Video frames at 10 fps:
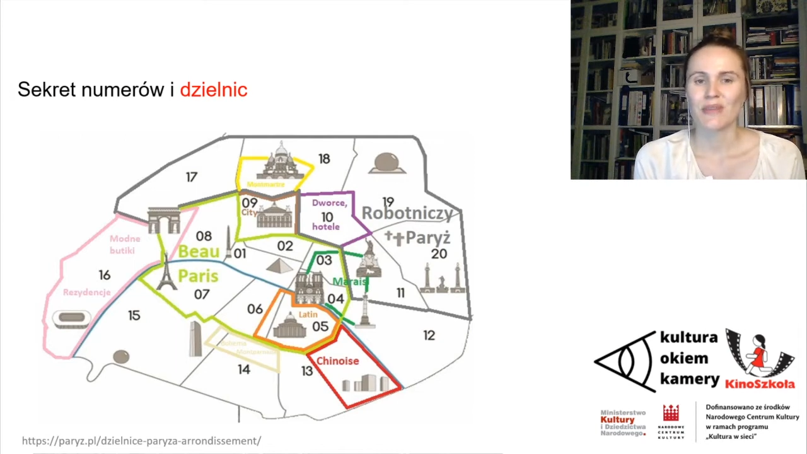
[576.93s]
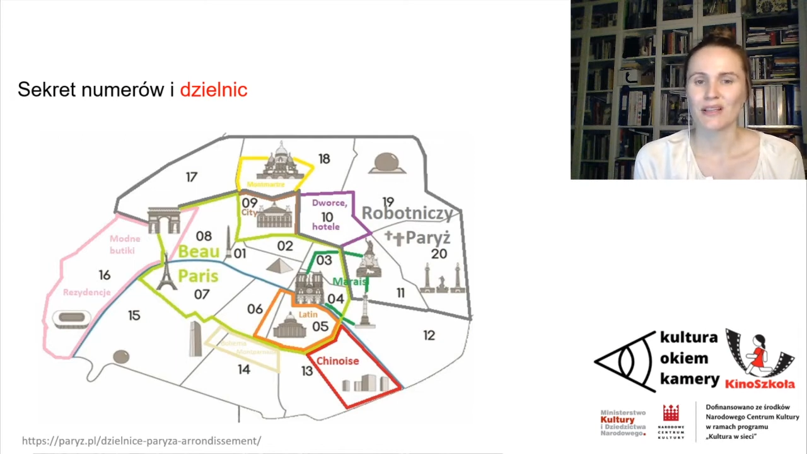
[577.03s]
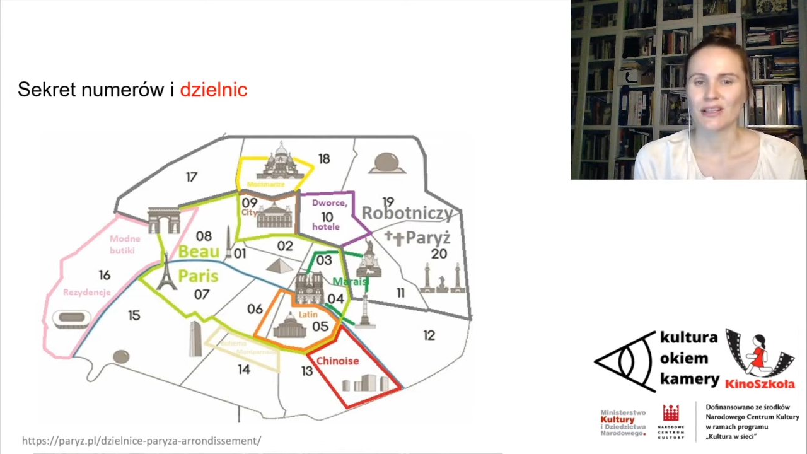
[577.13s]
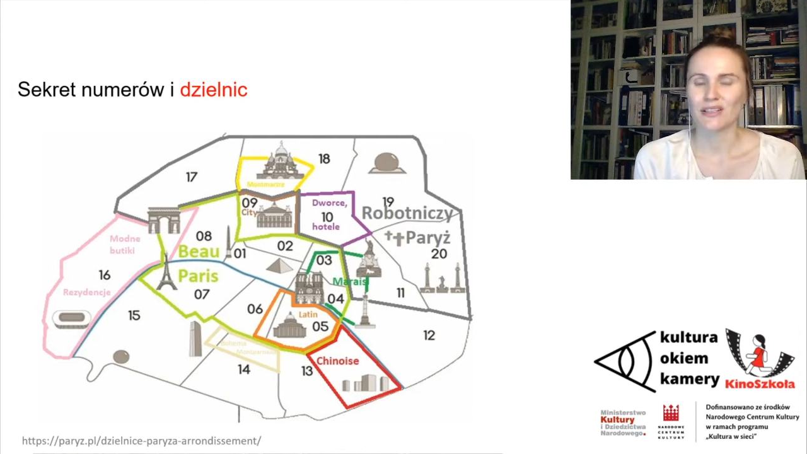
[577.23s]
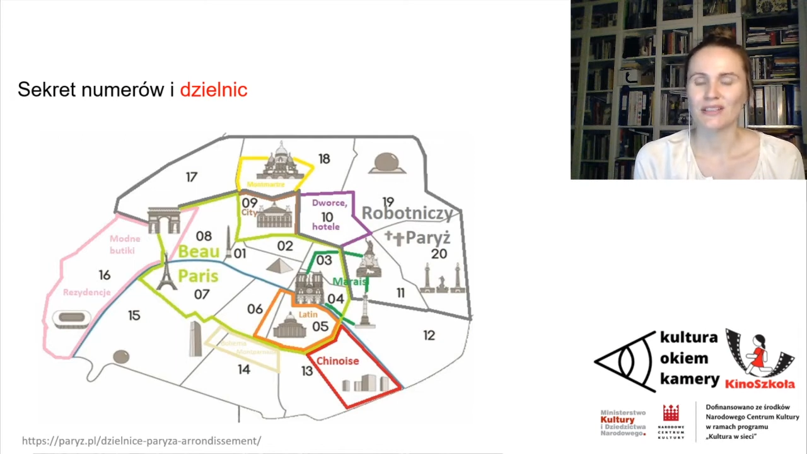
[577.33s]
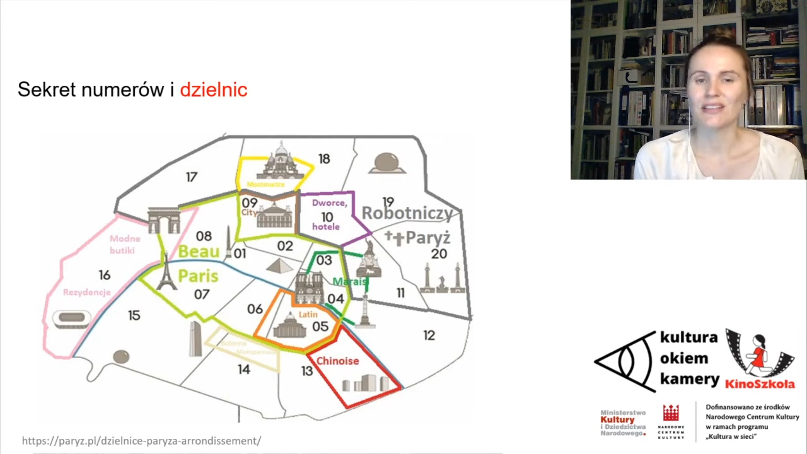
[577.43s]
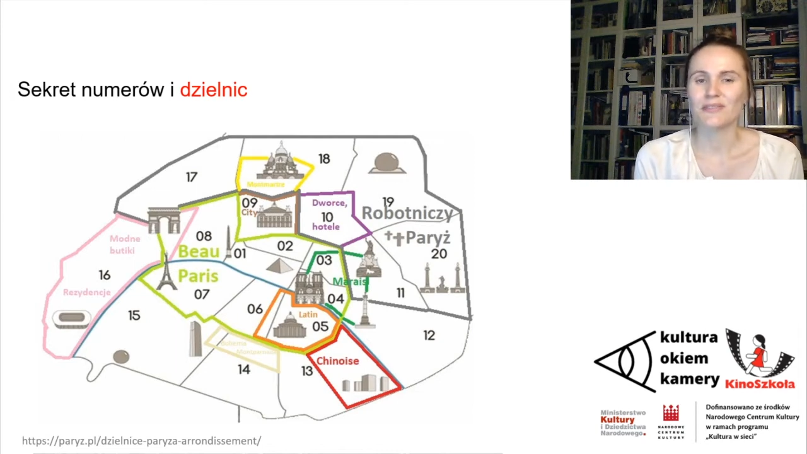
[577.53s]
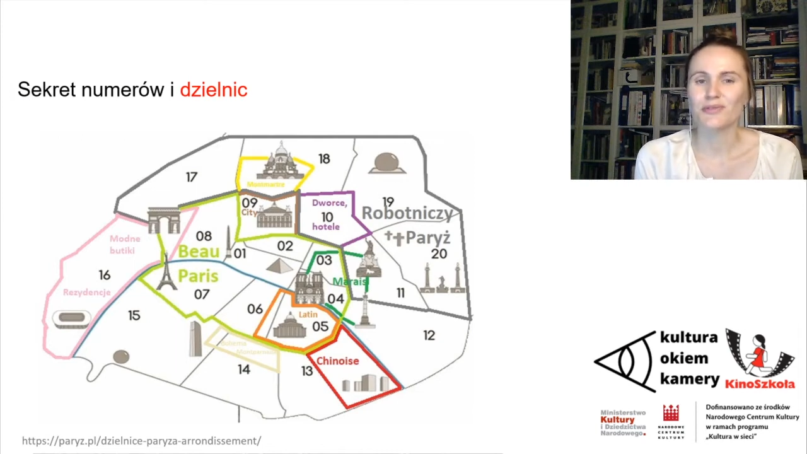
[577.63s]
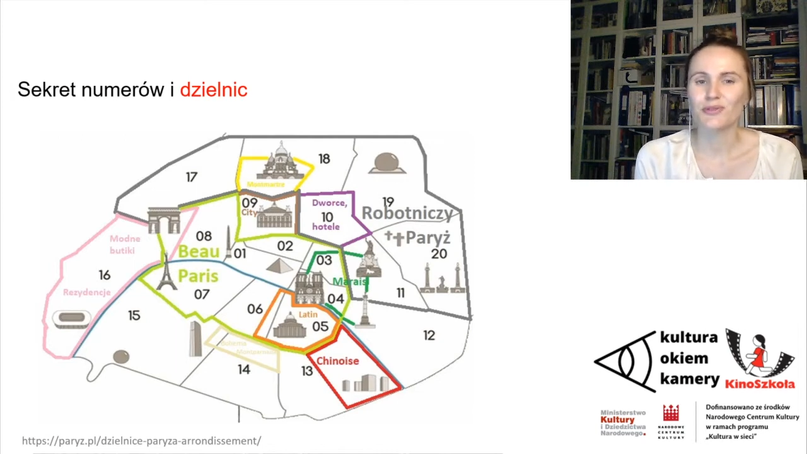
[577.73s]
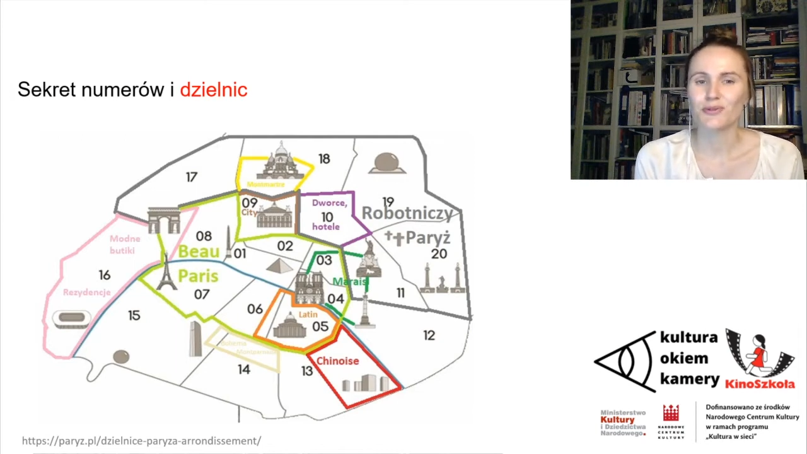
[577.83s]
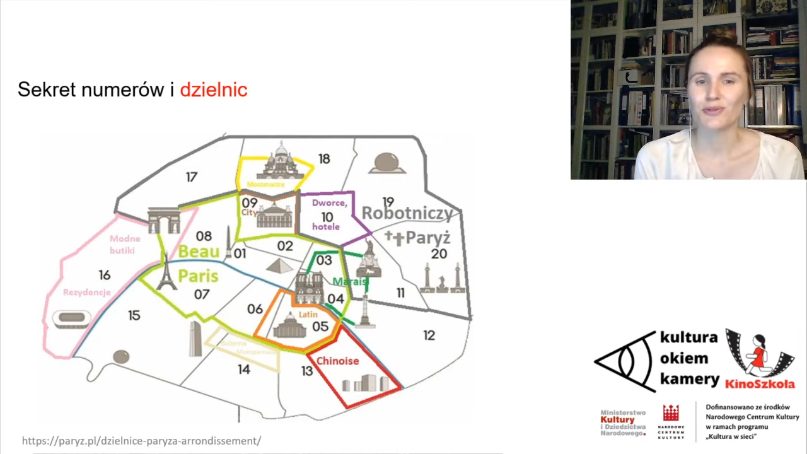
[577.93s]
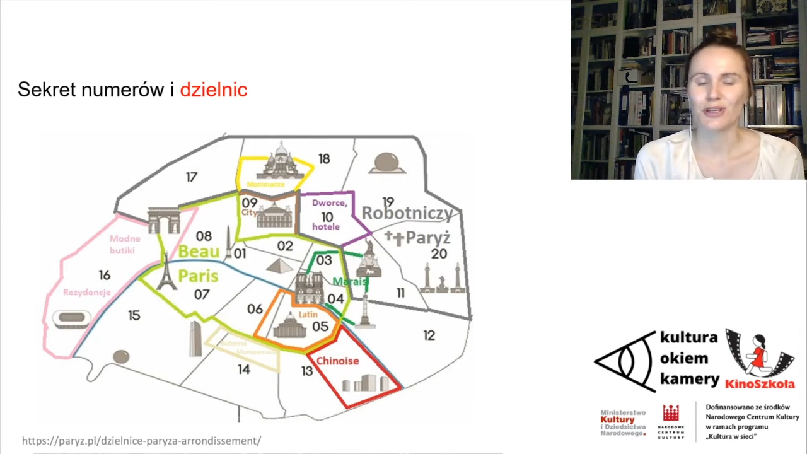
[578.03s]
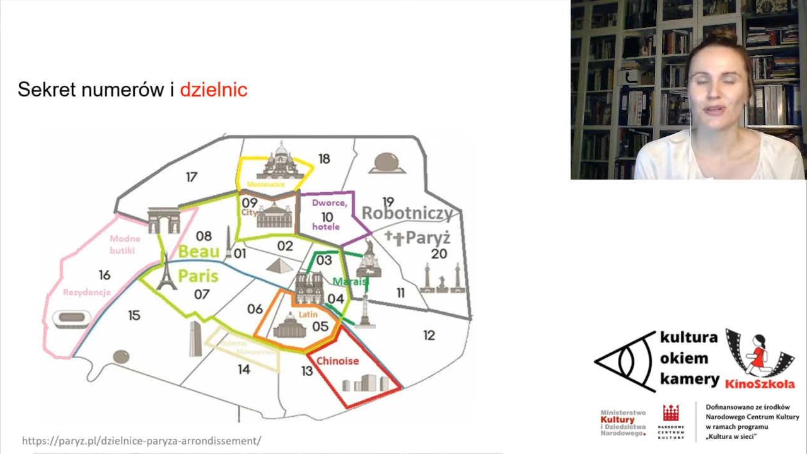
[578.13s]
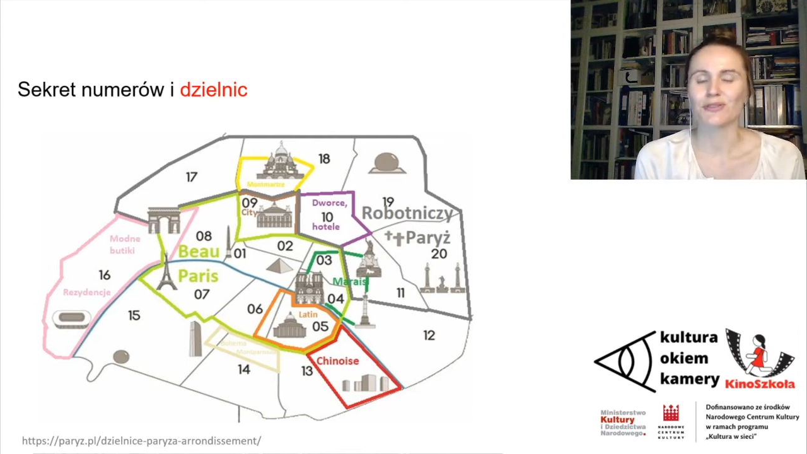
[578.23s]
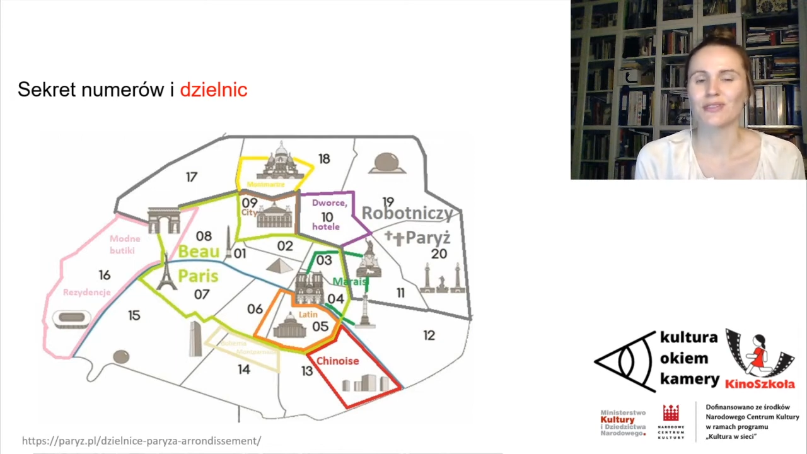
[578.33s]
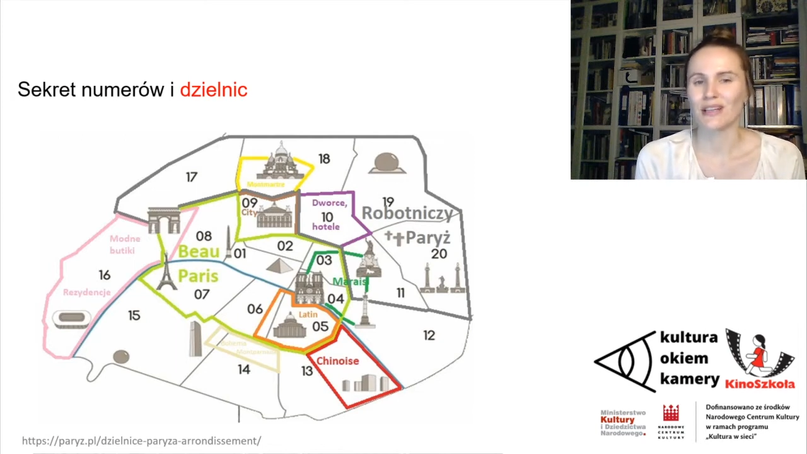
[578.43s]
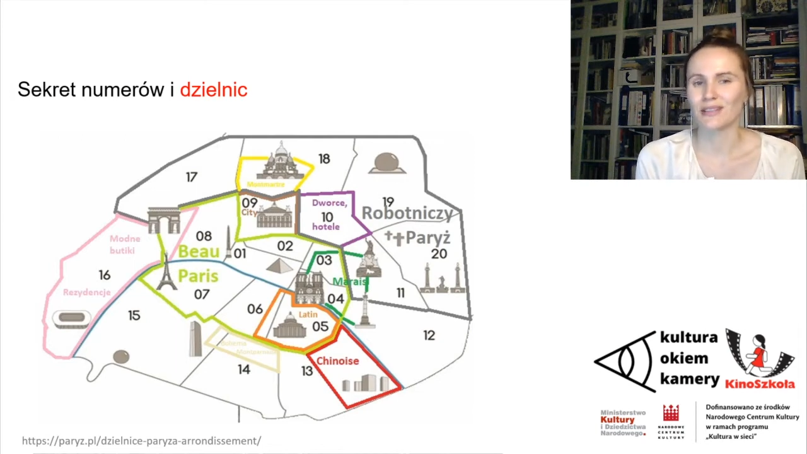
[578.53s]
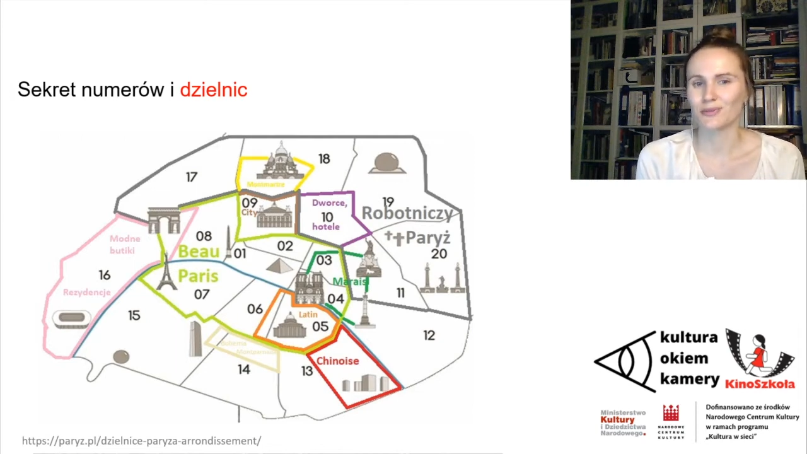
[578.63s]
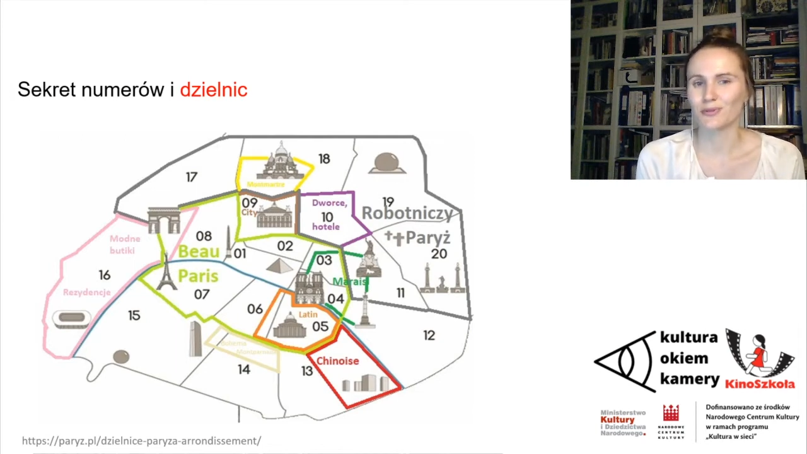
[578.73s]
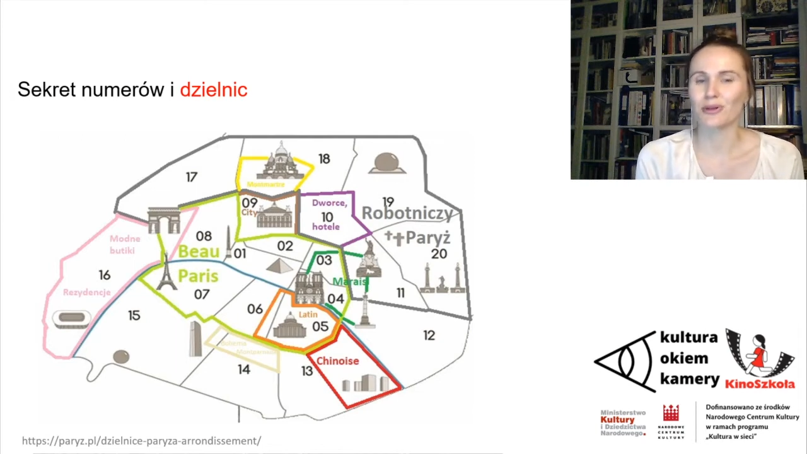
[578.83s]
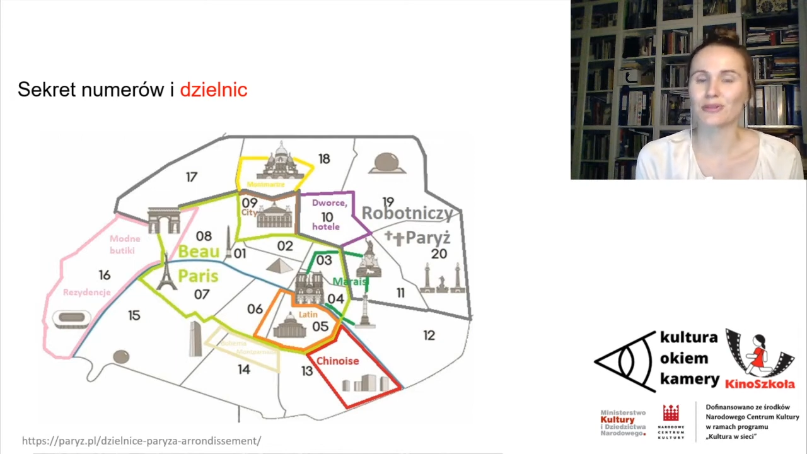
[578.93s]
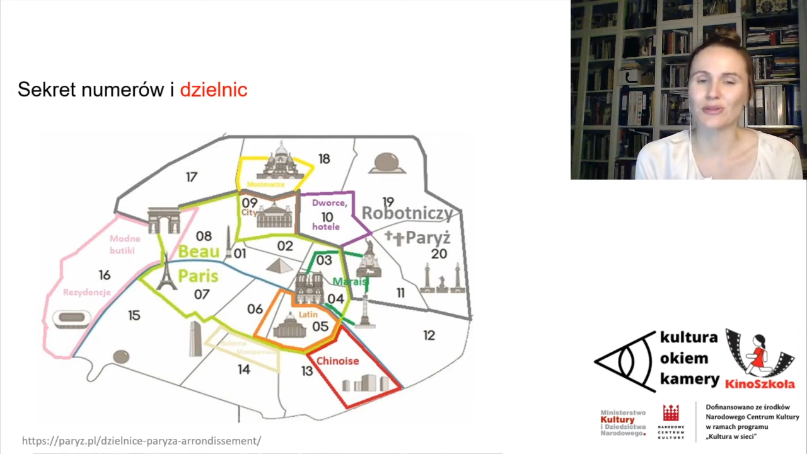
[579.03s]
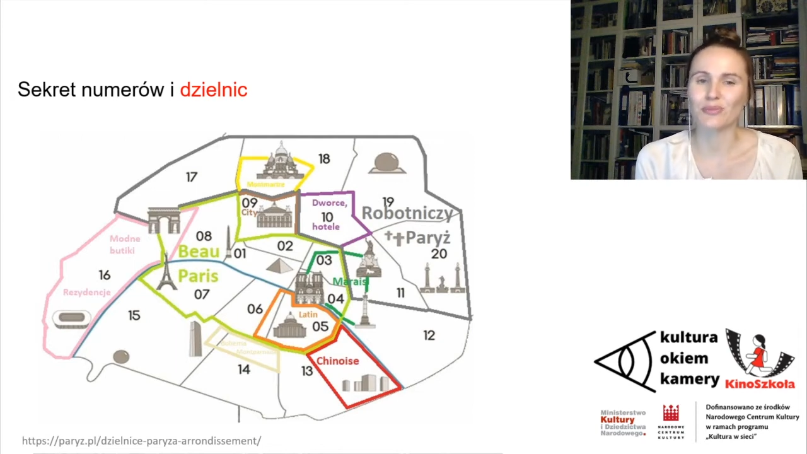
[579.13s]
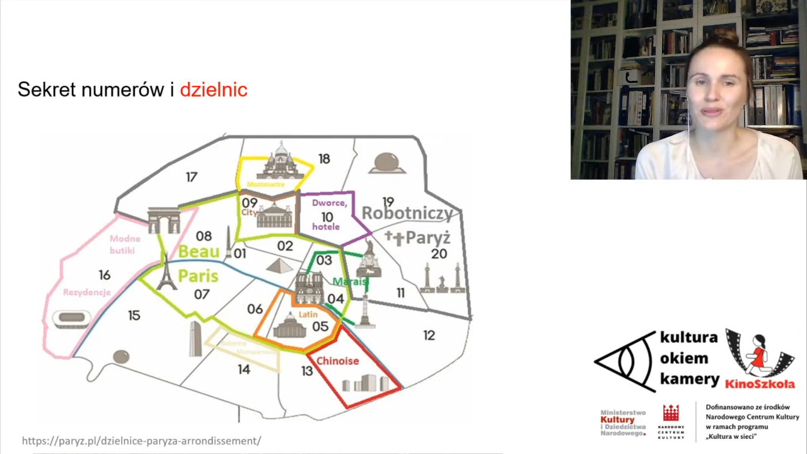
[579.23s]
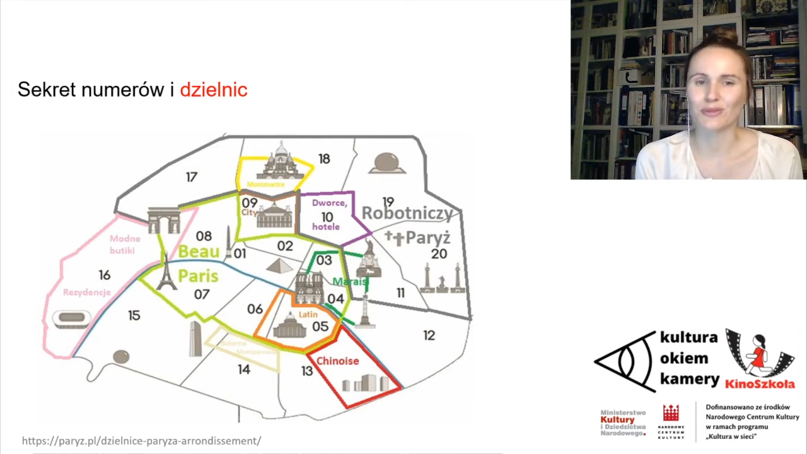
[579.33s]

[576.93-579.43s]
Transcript: E, definiuje od razu osobę,